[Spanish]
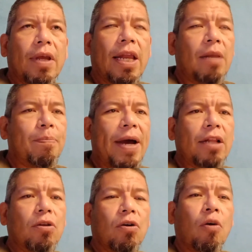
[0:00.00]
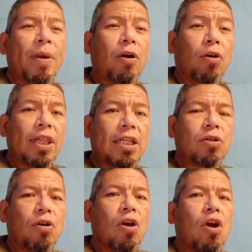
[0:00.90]
el impacto, o mejor
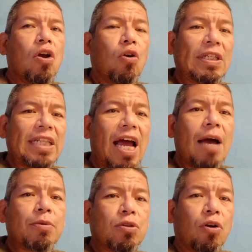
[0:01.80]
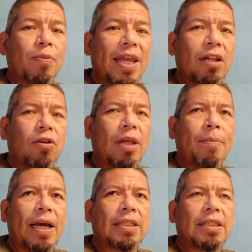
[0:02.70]
dicho, lo está absorbiendo de
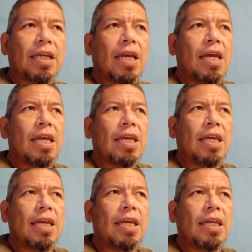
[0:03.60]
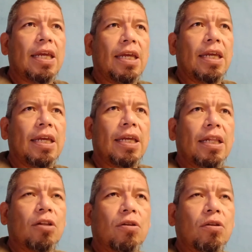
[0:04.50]
más y
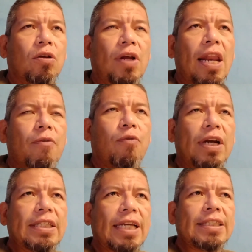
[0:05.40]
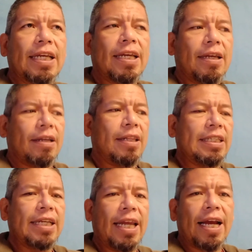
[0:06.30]
eh, toda la fuerza se
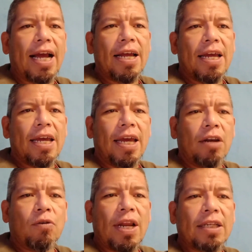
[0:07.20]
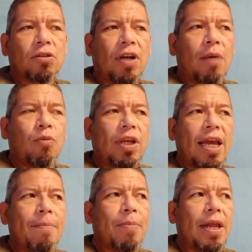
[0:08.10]
disgrega en una zona muy
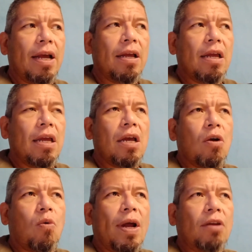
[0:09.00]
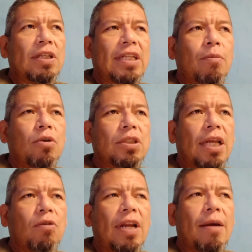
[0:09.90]
amplia. Cuando estamos
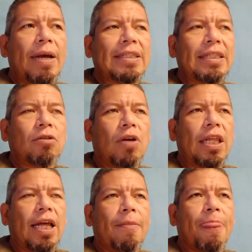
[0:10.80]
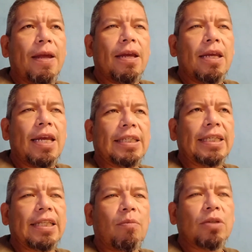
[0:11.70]
en una base sólida y
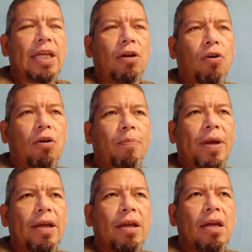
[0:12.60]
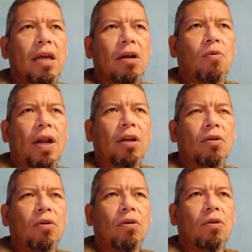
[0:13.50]
asestamos el golpe,
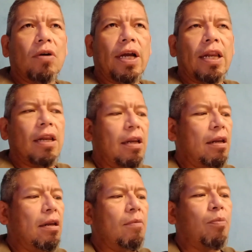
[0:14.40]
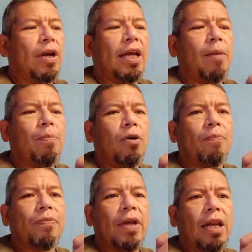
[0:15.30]
cuando el, por
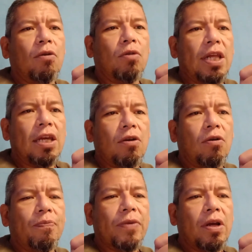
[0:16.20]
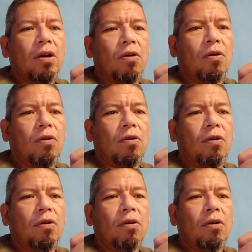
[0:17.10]
ejemplo, el nudillo
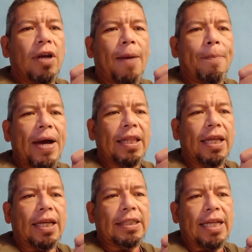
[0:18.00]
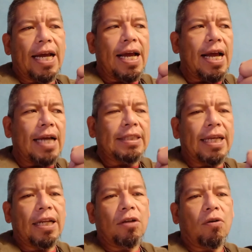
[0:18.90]
o la parte que está
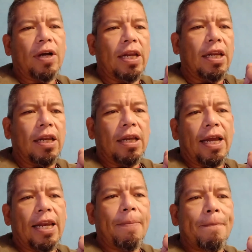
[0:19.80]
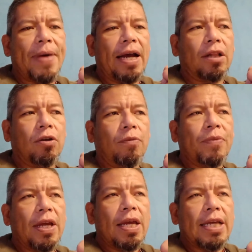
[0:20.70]
haciendo el impacto
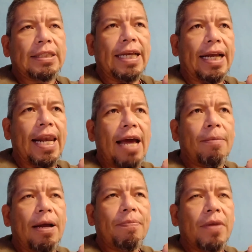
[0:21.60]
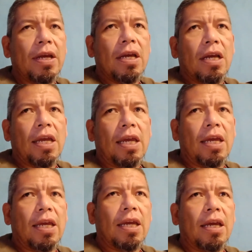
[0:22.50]
se clava,
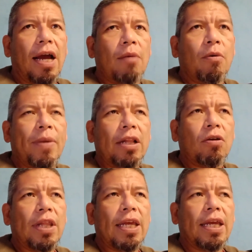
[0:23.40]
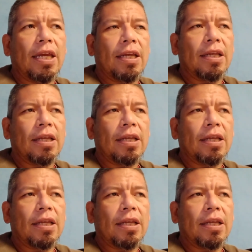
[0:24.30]
eh, al momento de,